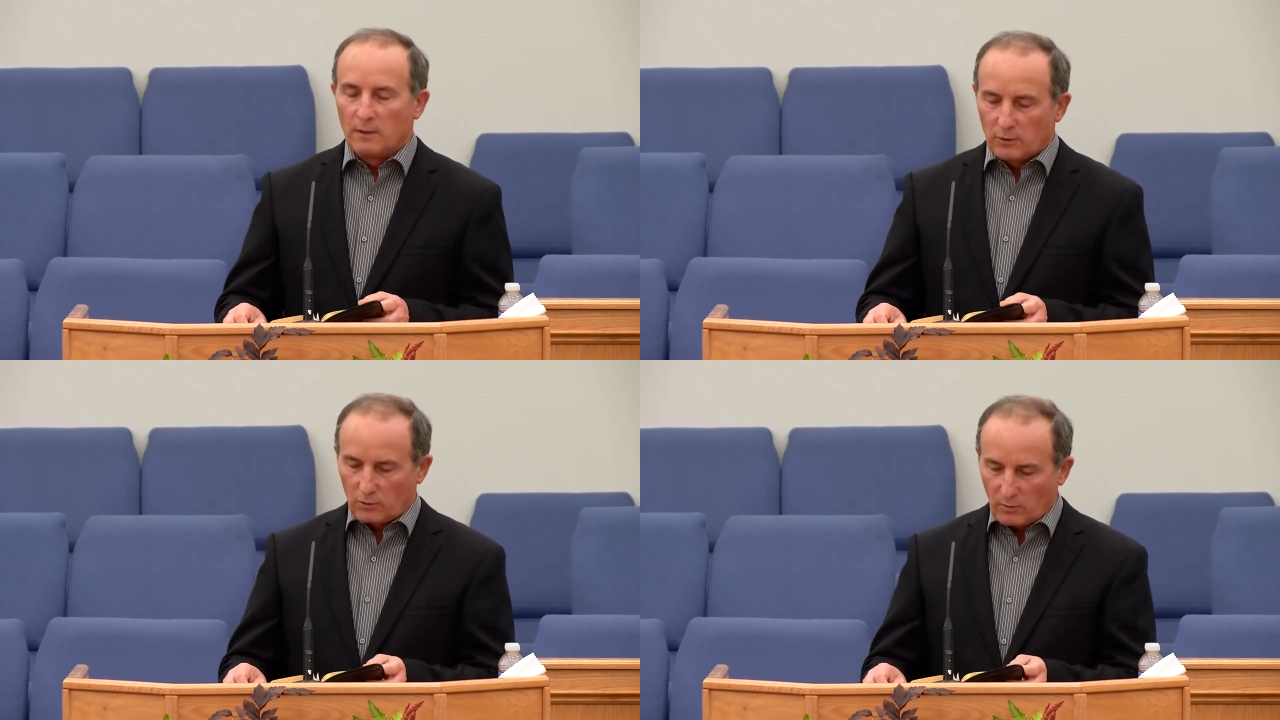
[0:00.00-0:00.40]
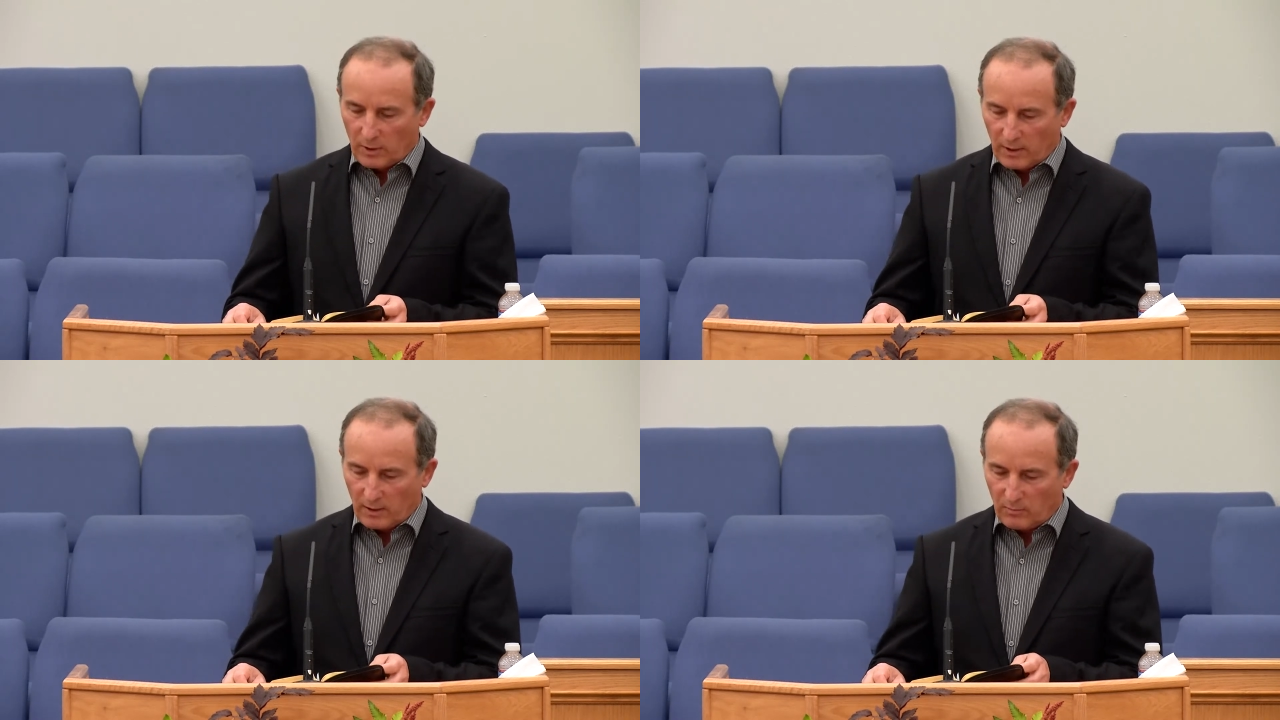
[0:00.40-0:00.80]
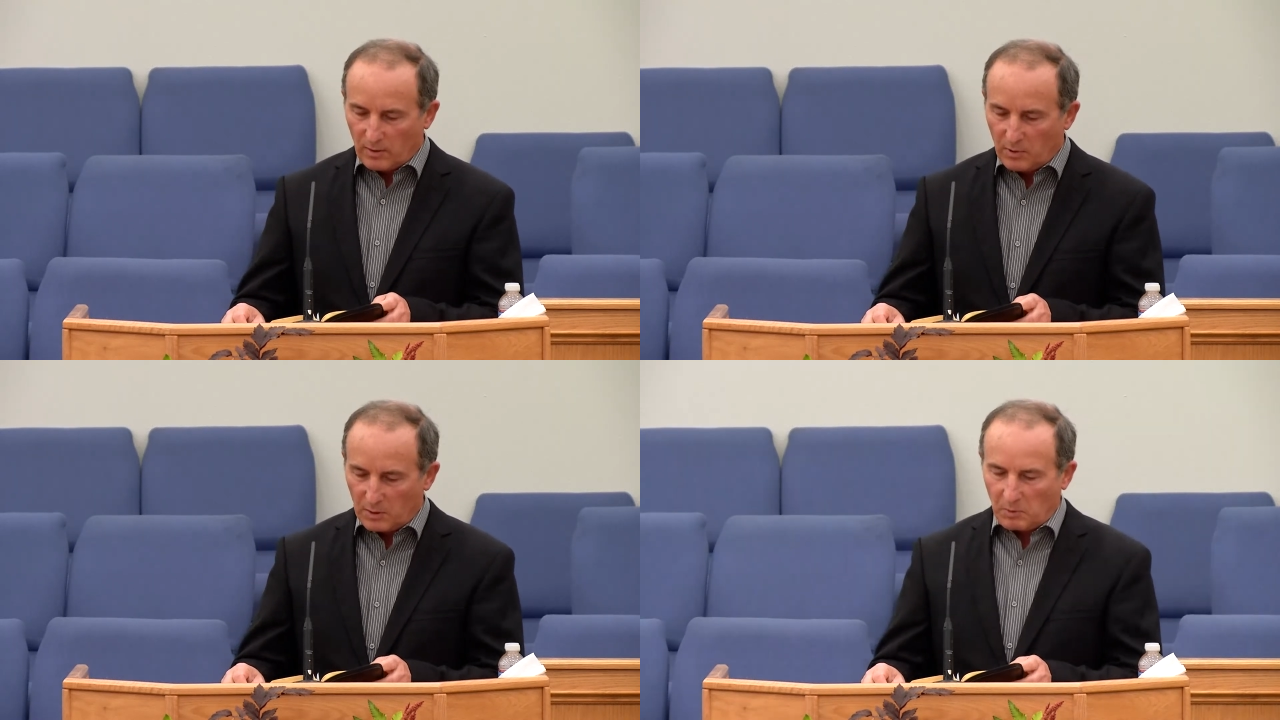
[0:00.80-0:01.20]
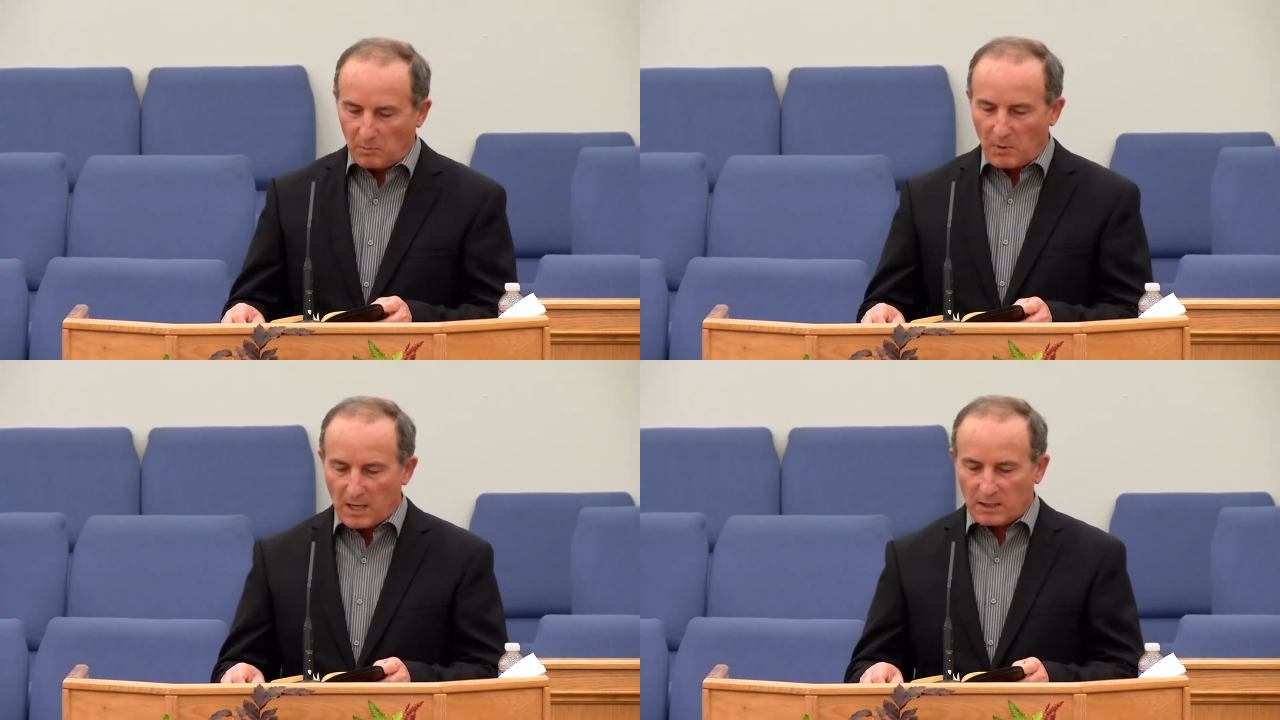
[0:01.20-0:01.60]
чтобы мы
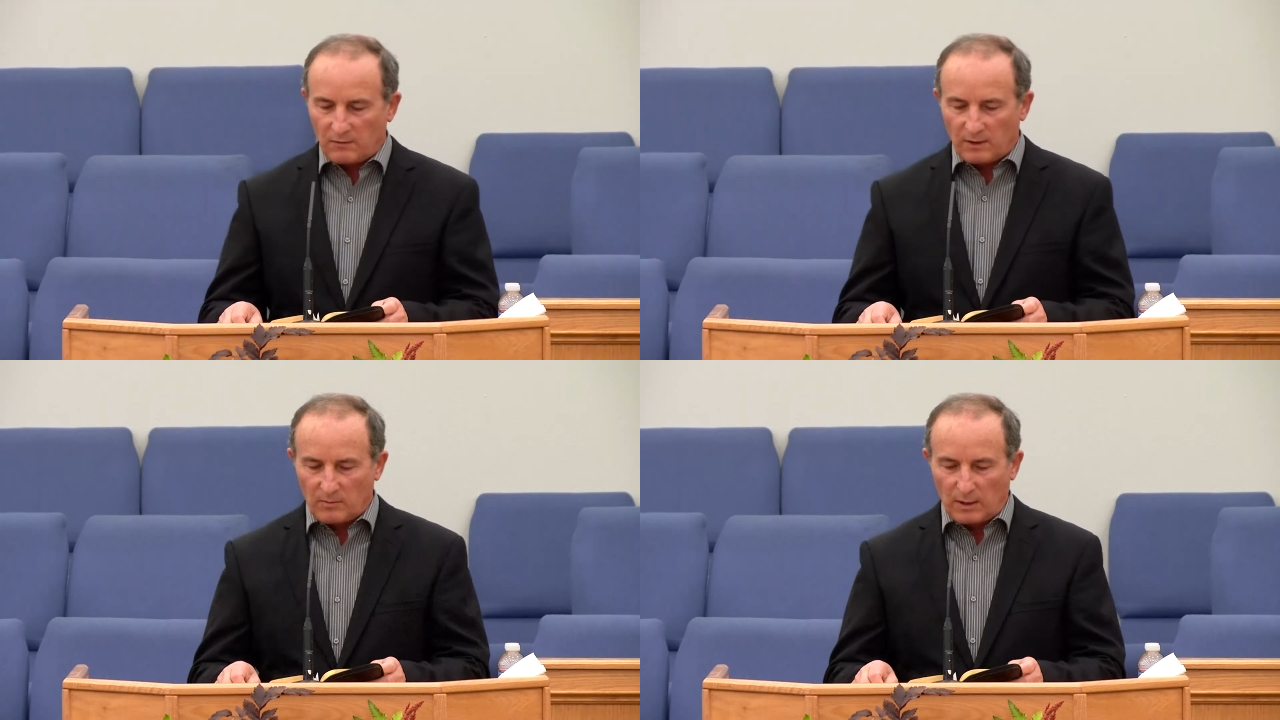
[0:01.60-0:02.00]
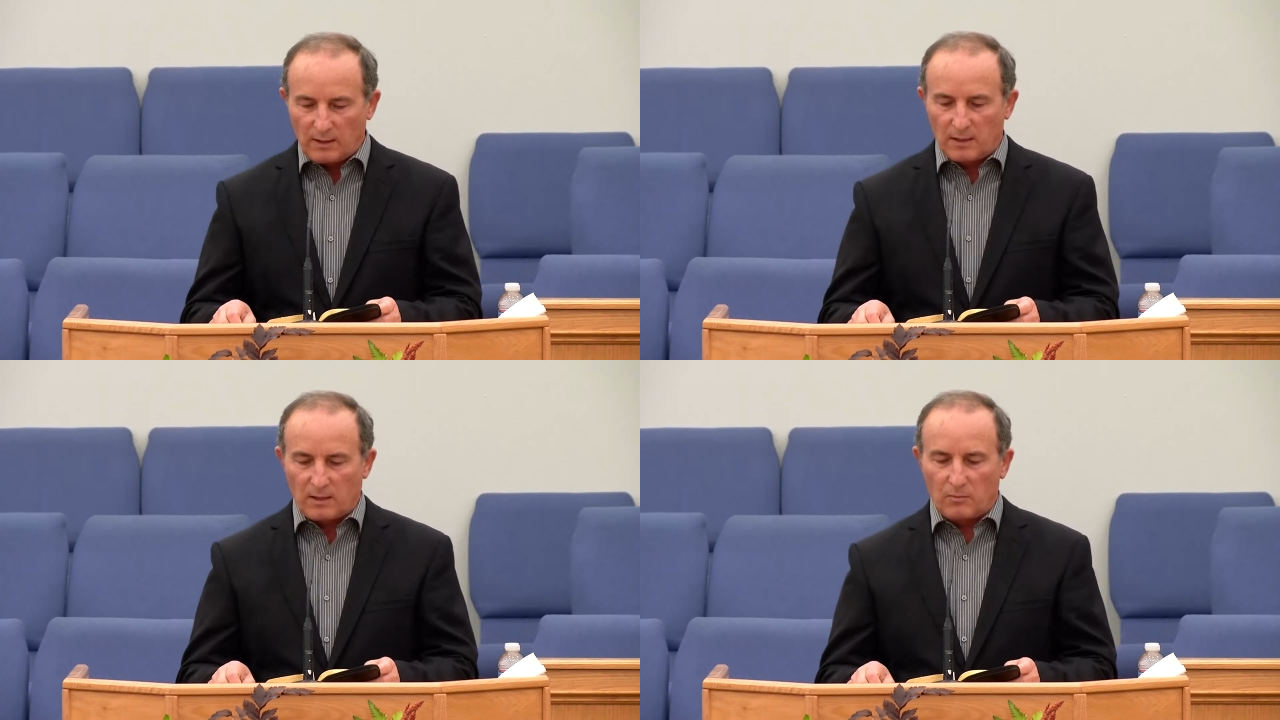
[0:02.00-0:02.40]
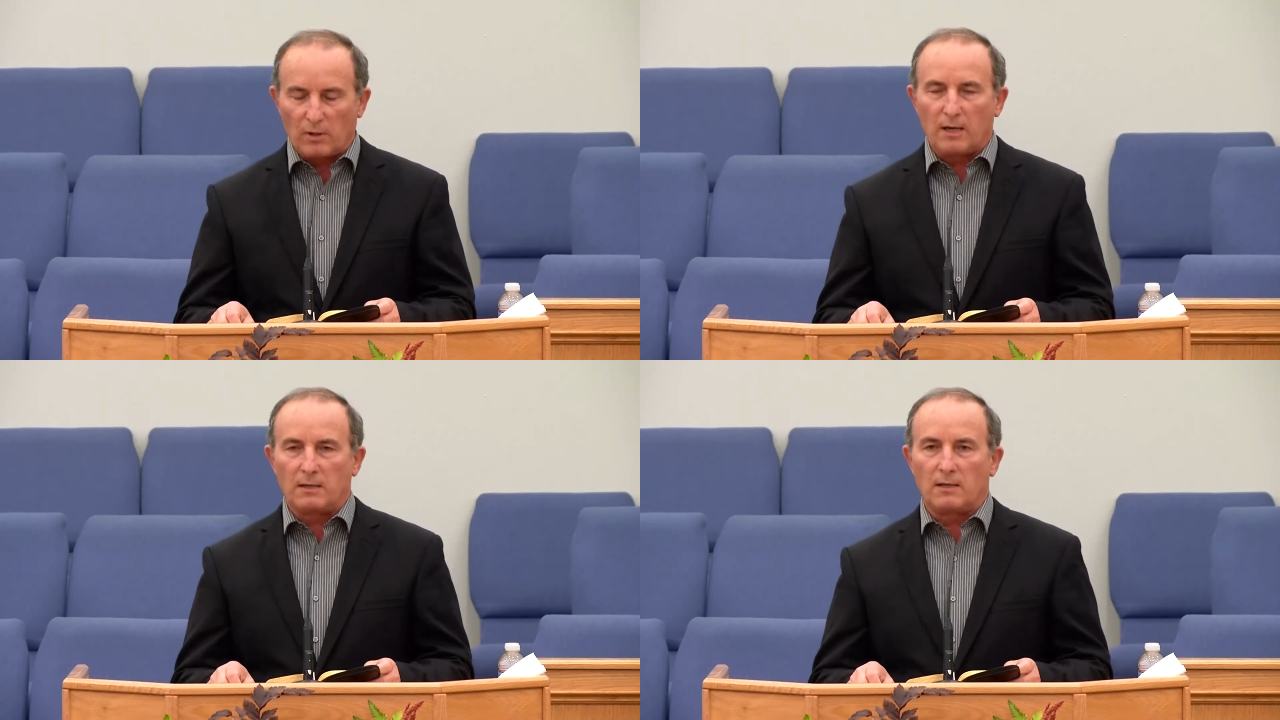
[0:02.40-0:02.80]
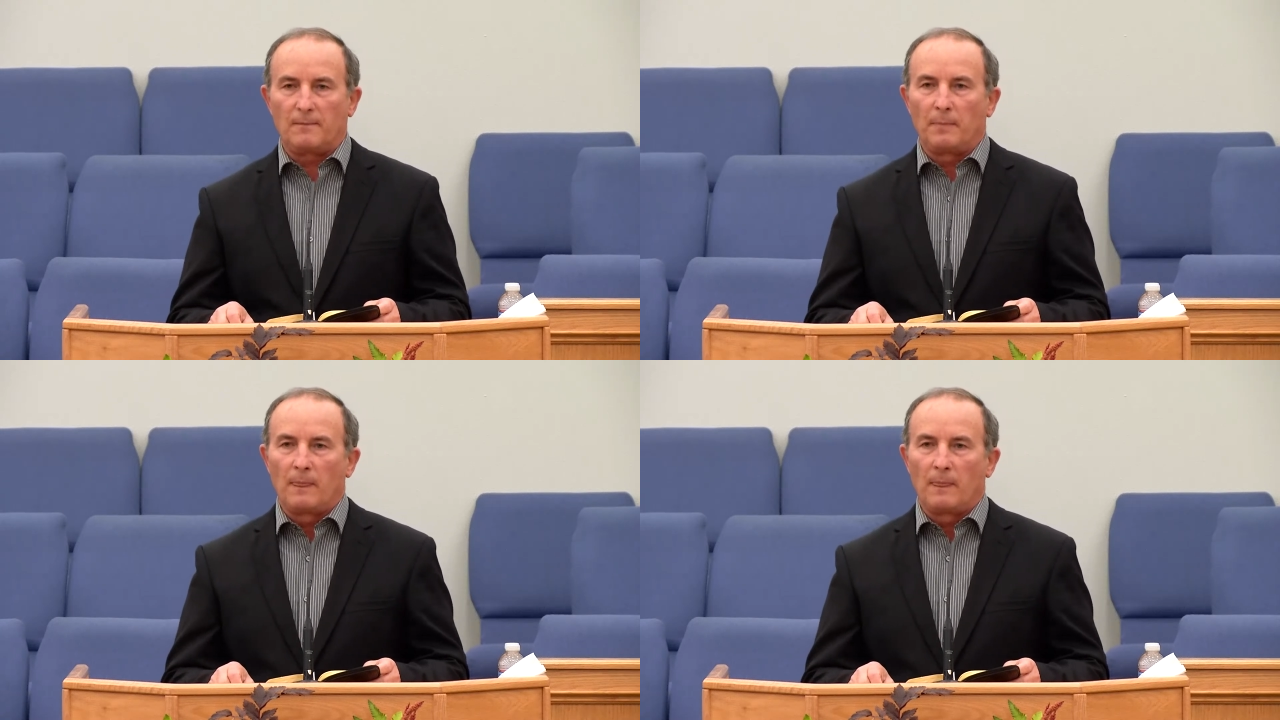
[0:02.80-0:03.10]
беспрепятственно могли собираться